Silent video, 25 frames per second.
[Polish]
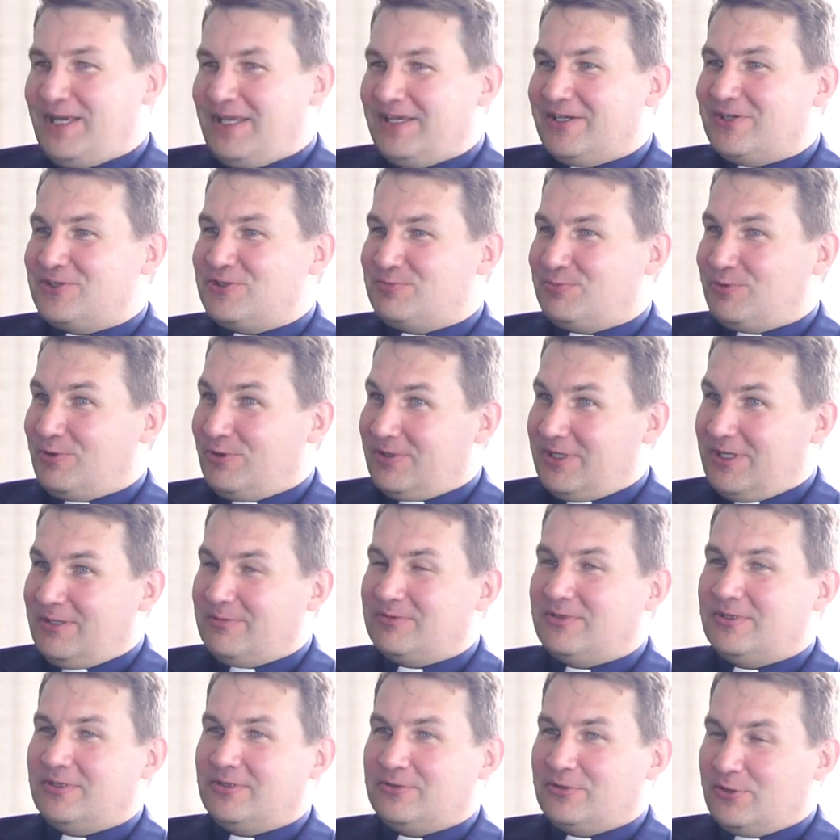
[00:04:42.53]
jakiś program,
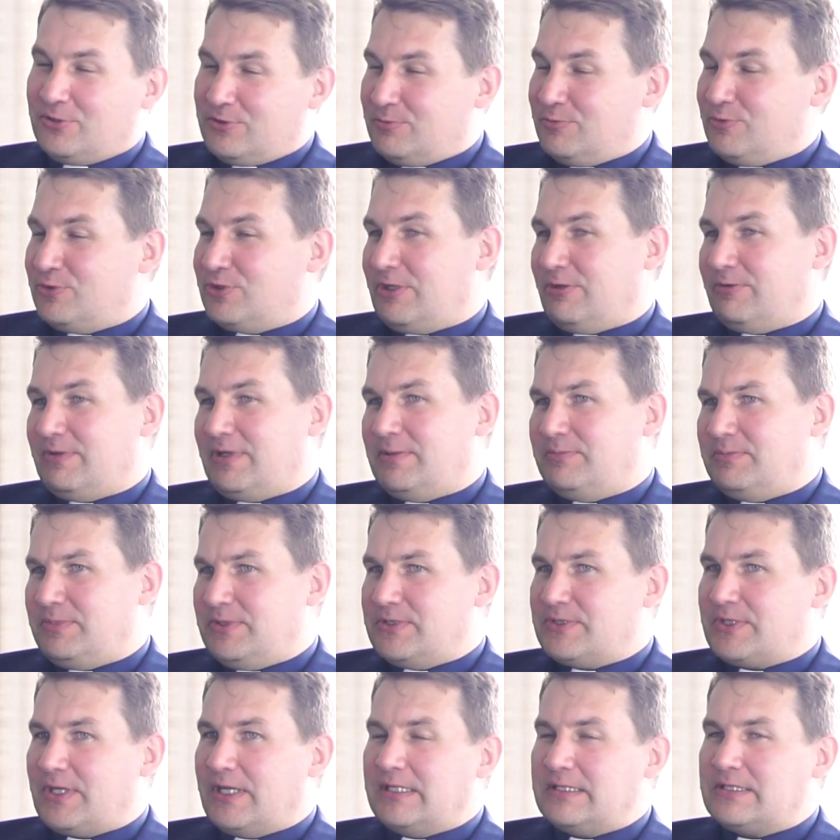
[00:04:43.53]
który ktoś musiał
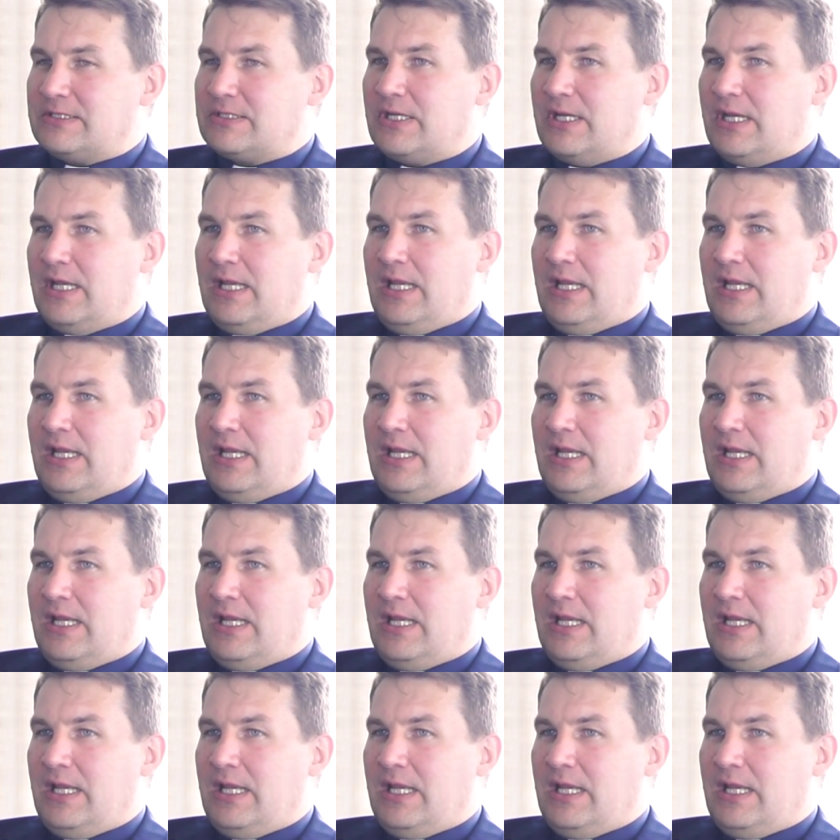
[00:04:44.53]
napisać.